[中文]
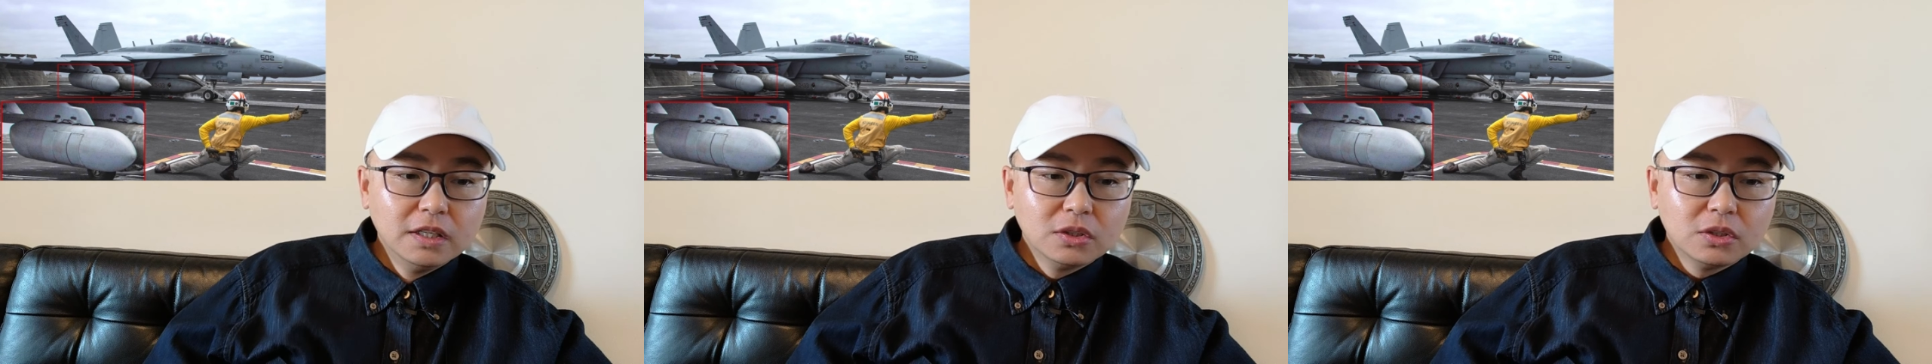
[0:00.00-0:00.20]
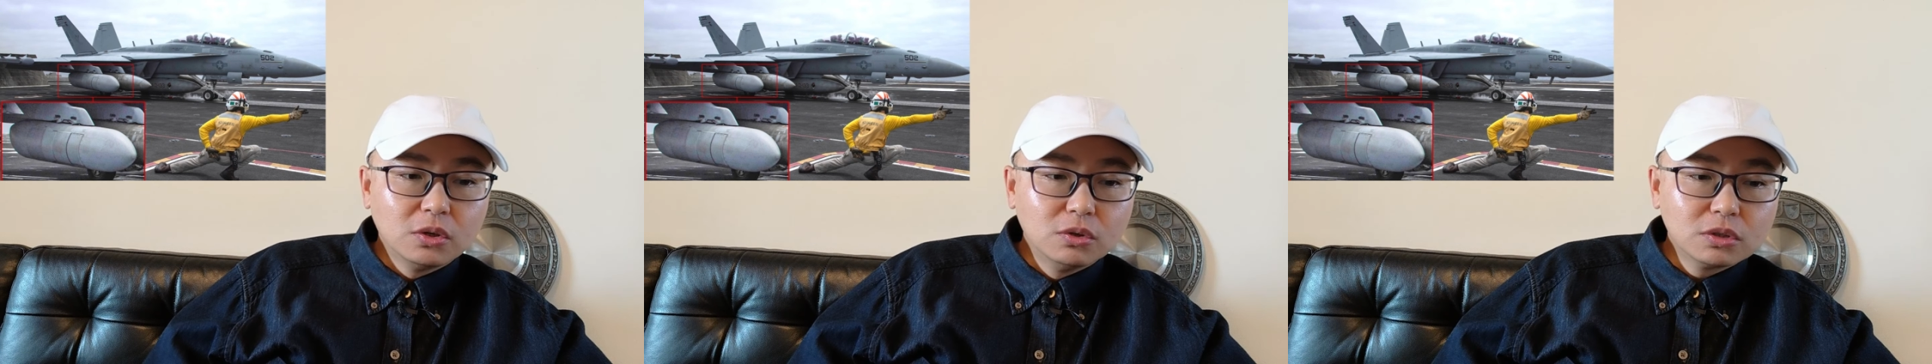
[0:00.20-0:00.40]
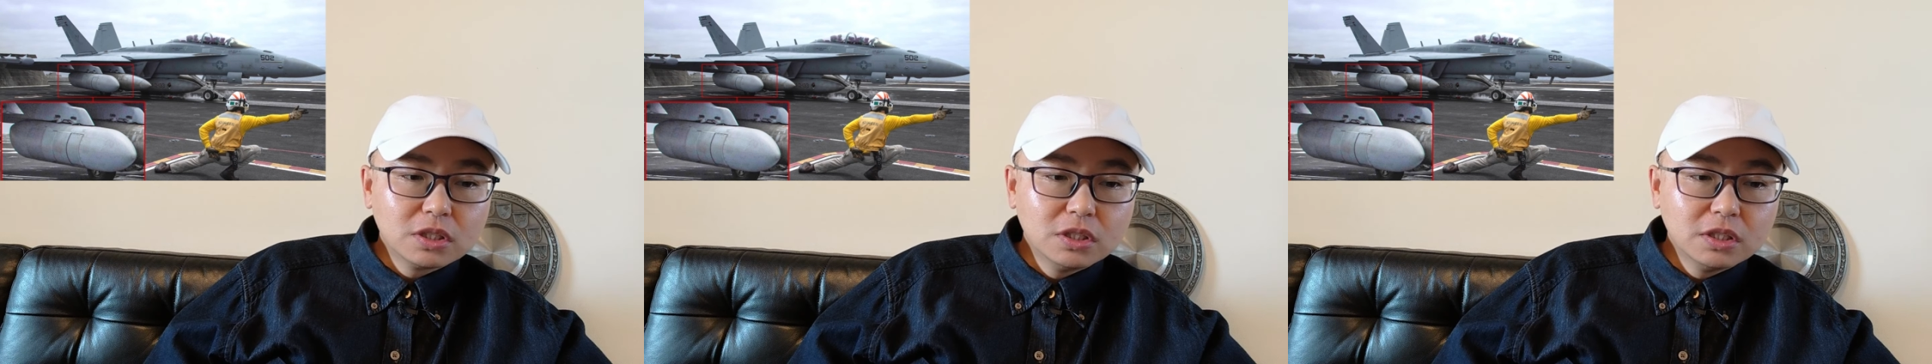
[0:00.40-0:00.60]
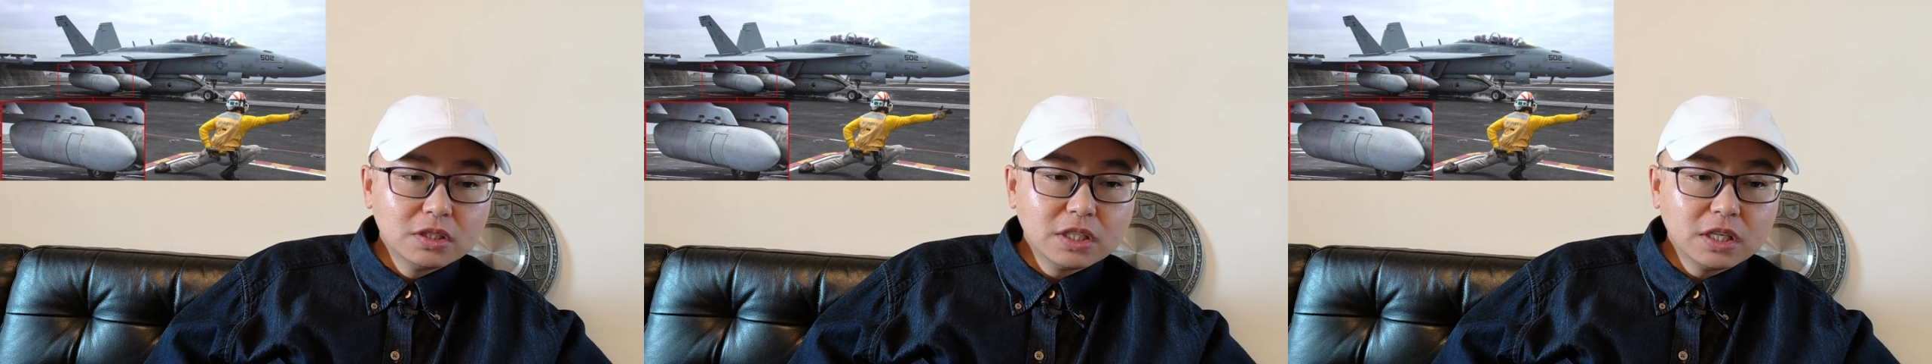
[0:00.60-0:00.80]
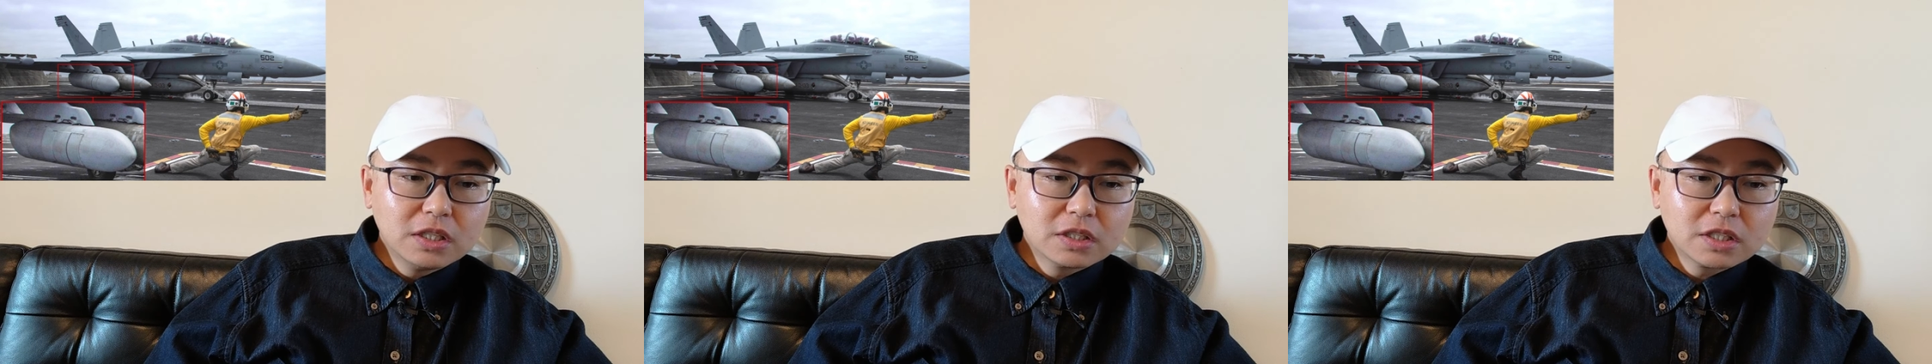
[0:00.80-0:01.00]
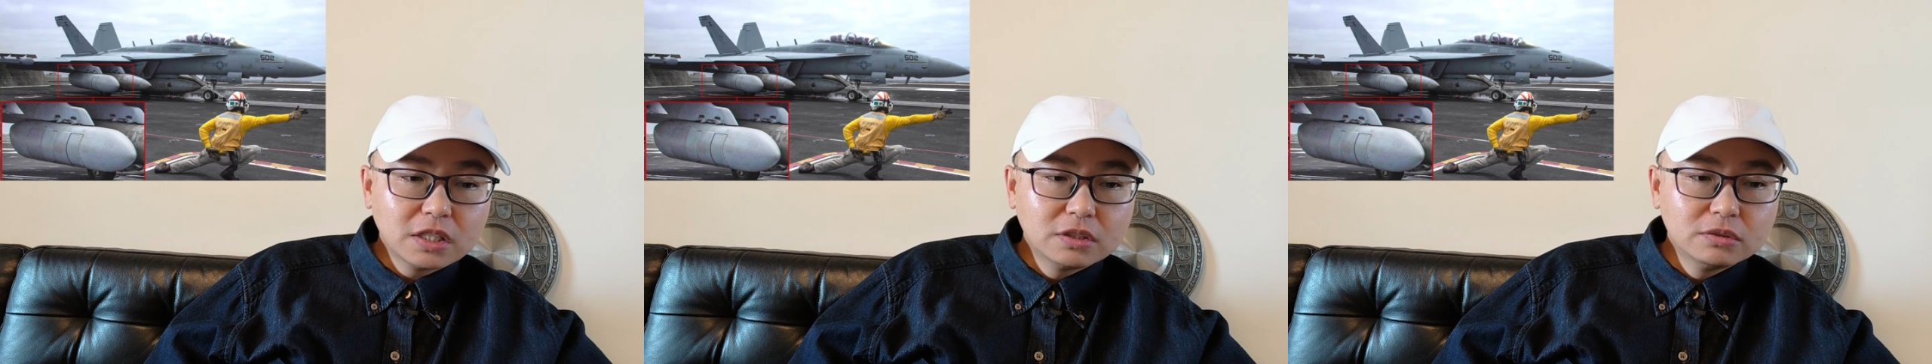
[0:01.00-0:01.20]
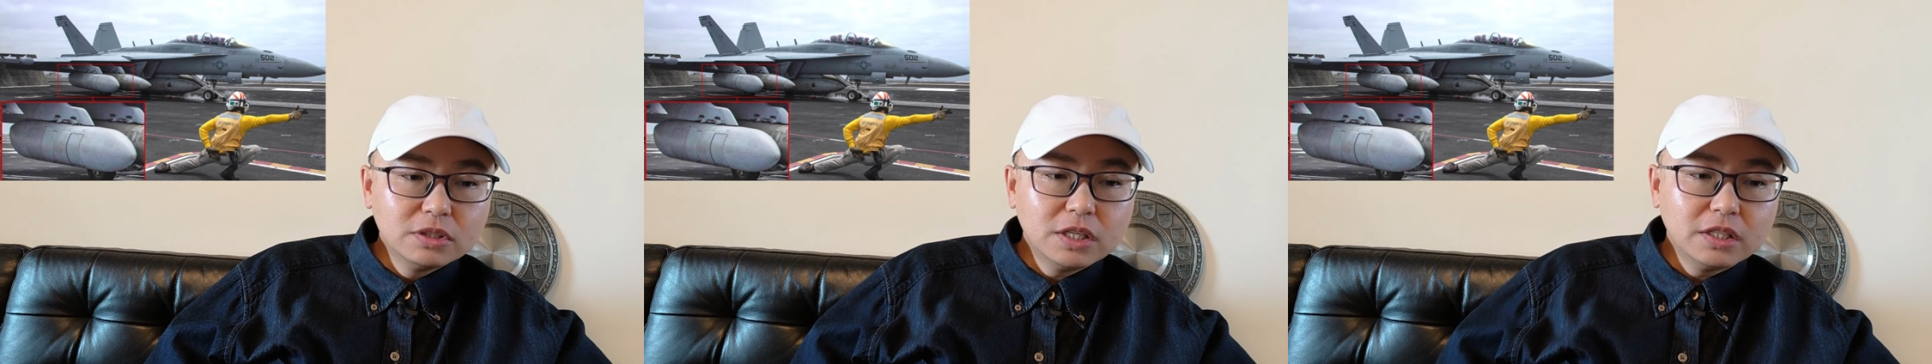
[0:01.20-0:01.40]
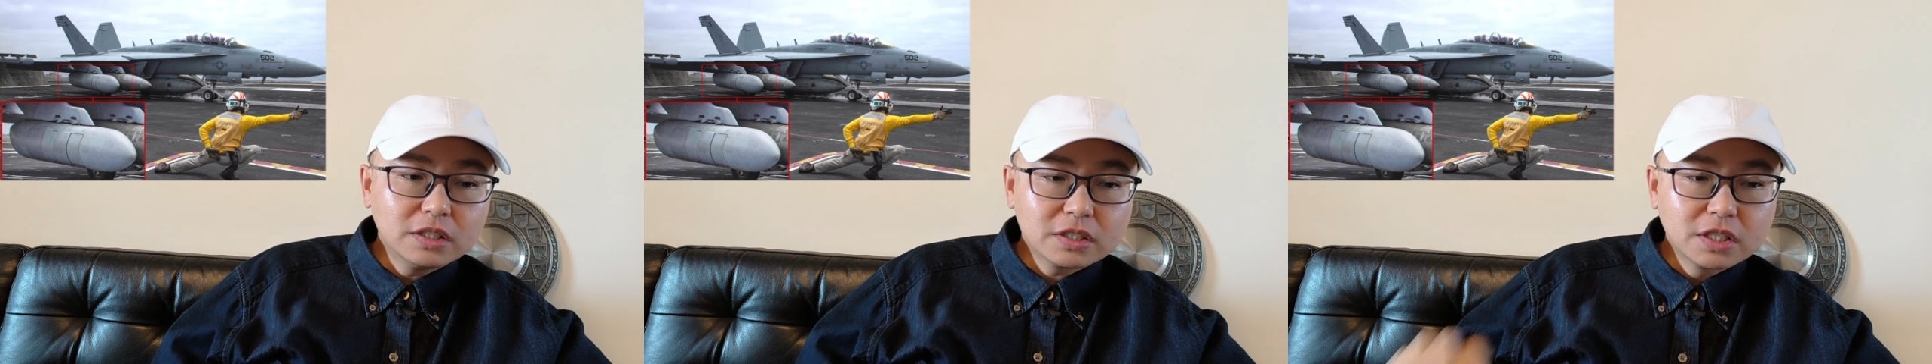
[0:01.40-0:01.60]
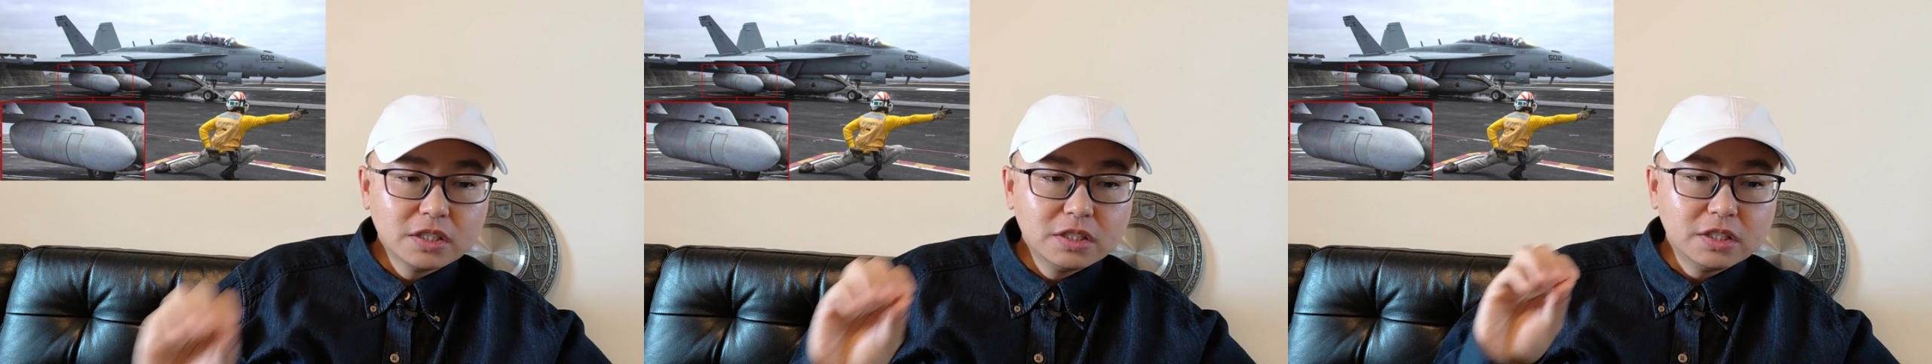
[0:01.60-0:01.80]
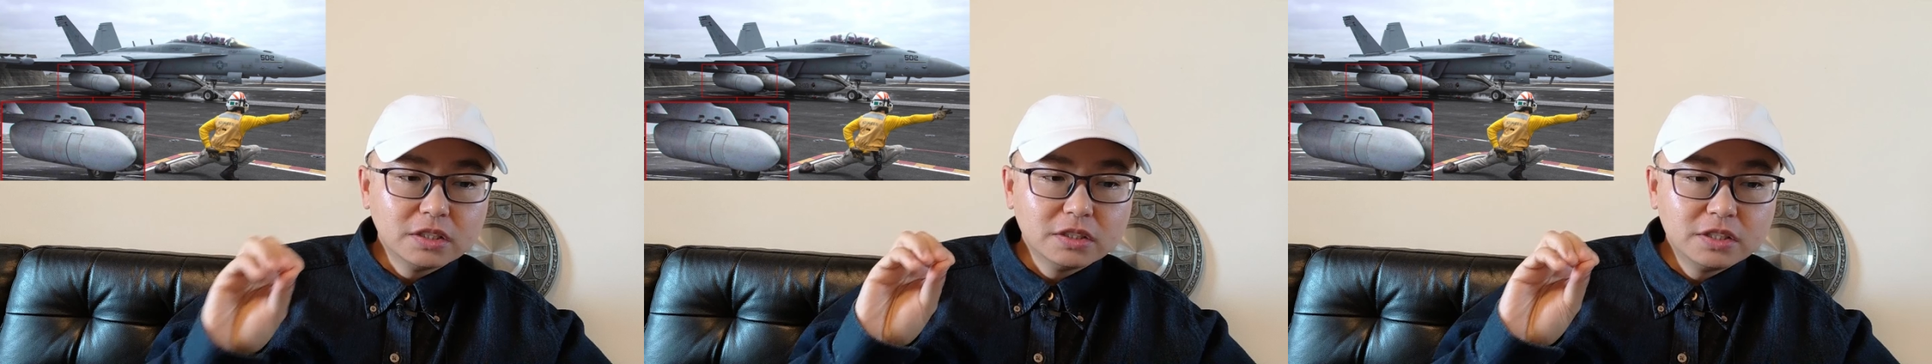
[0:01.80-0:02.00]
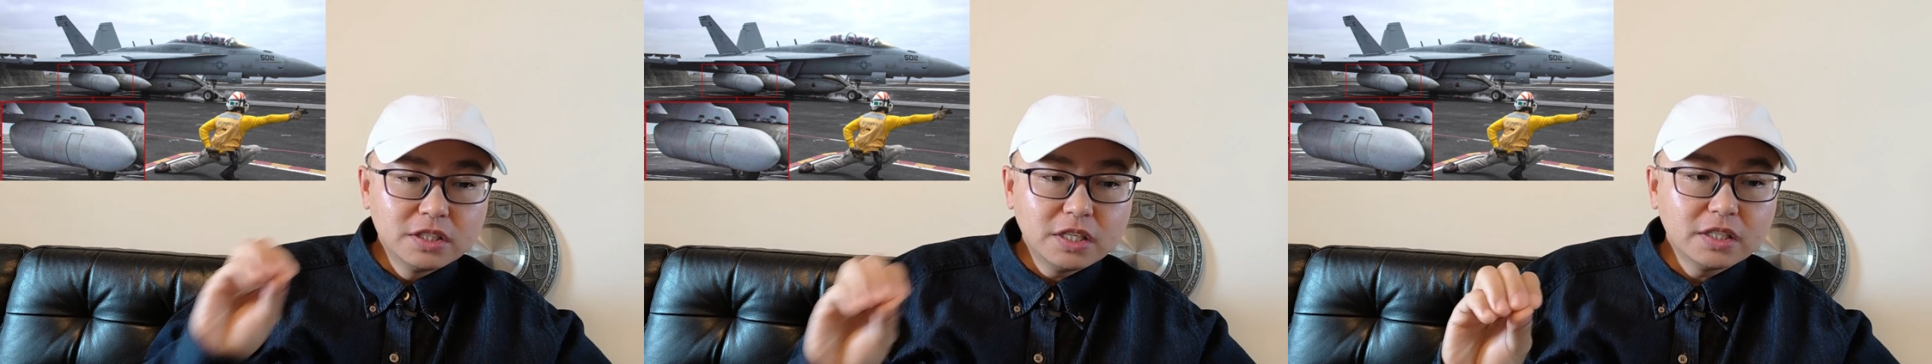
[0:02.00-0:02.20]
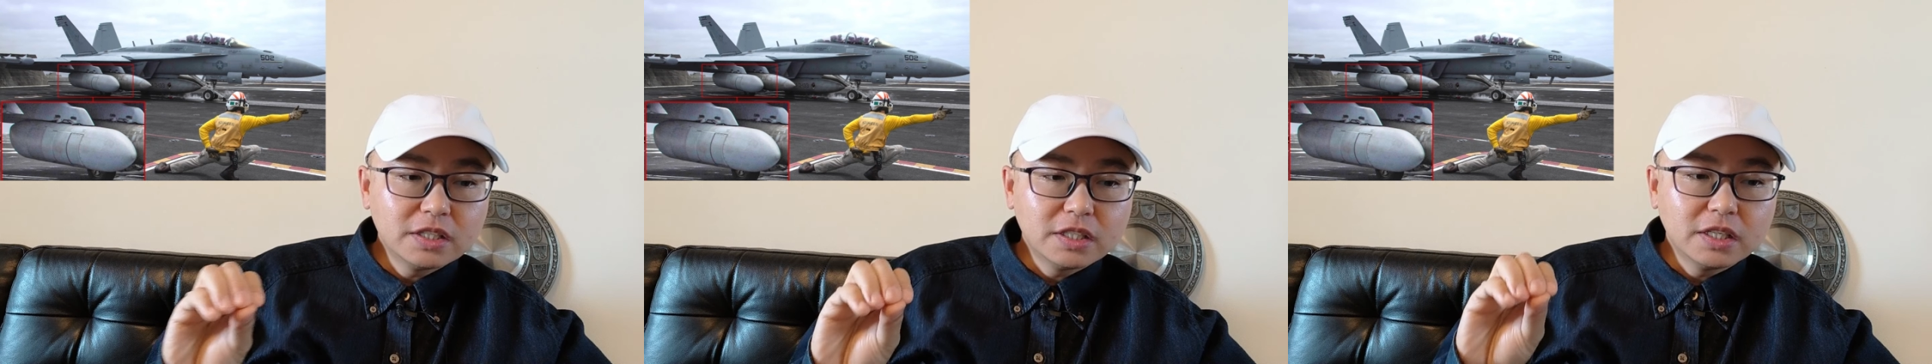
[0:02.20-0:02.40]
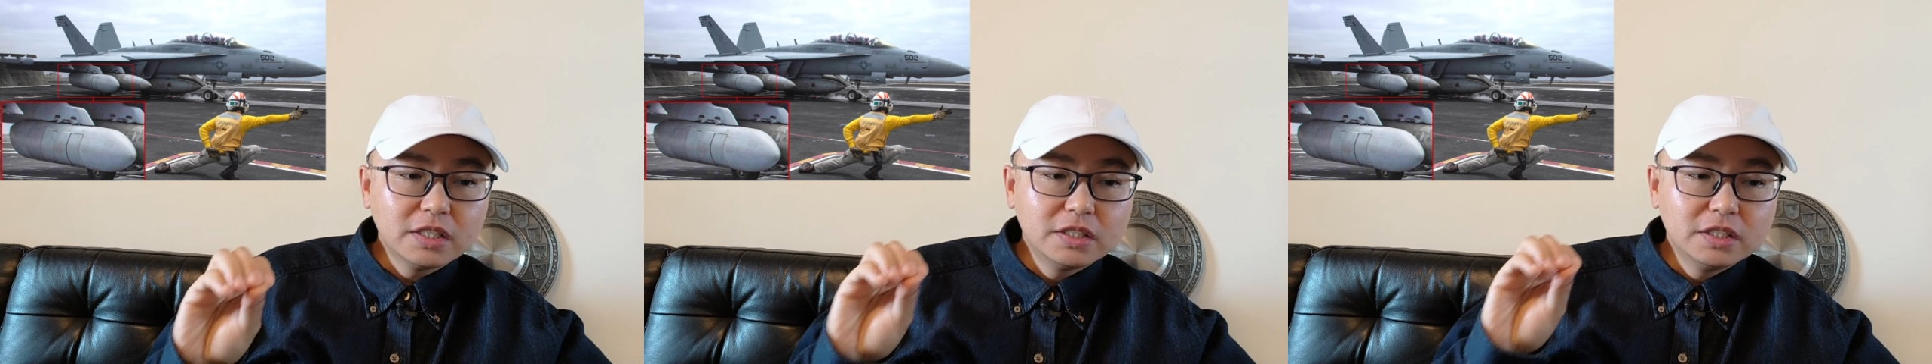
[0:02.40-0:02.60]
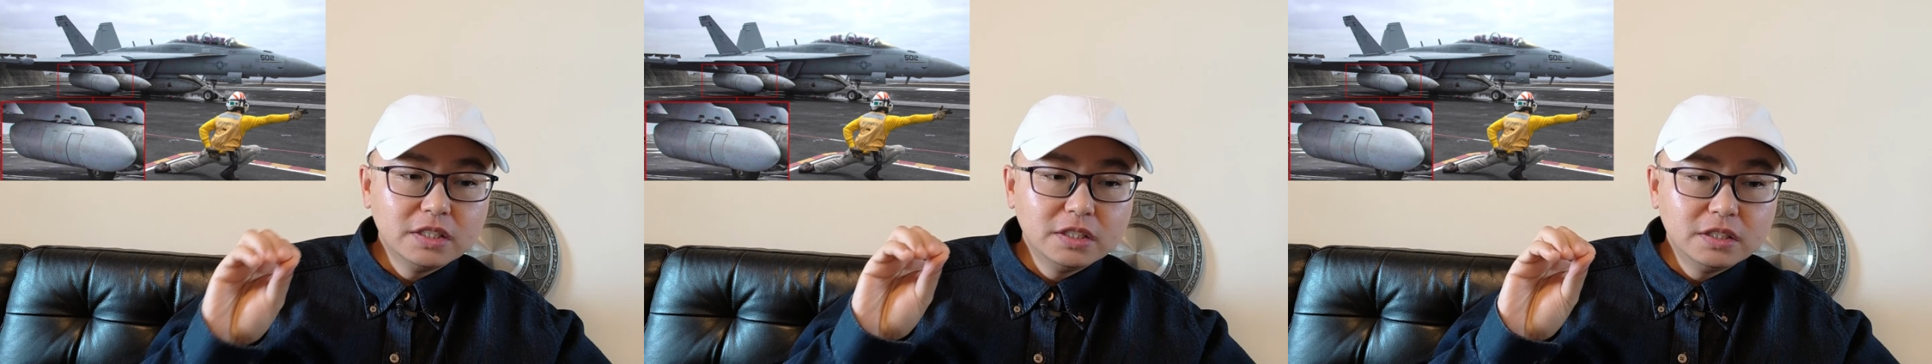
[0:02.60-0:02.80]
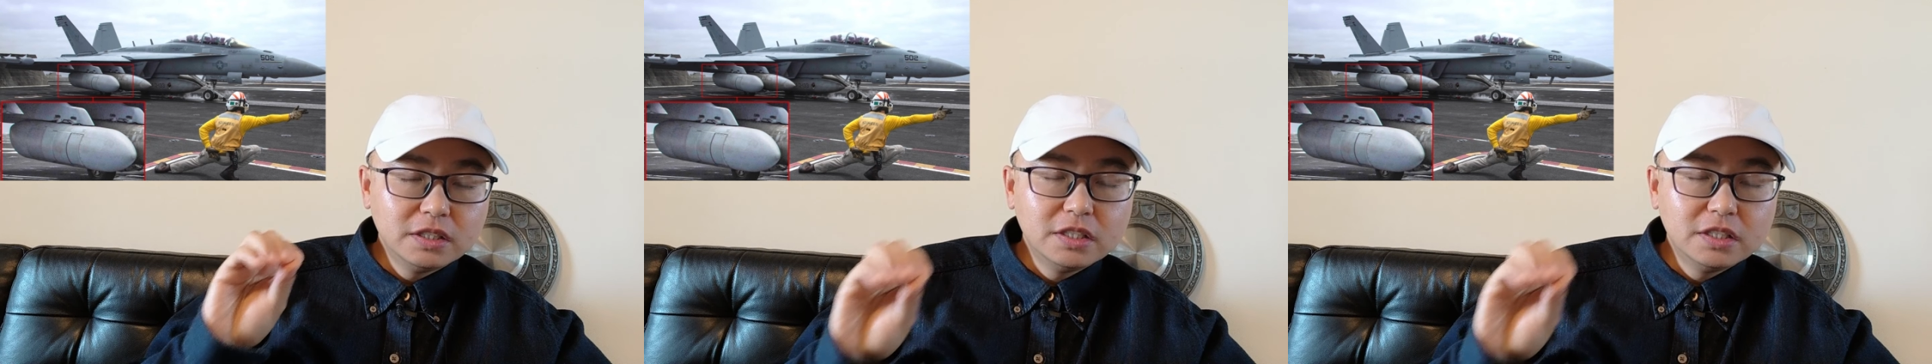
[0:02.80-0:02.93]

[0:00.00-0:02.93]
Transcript: 同时呢向山东舰申请舰载机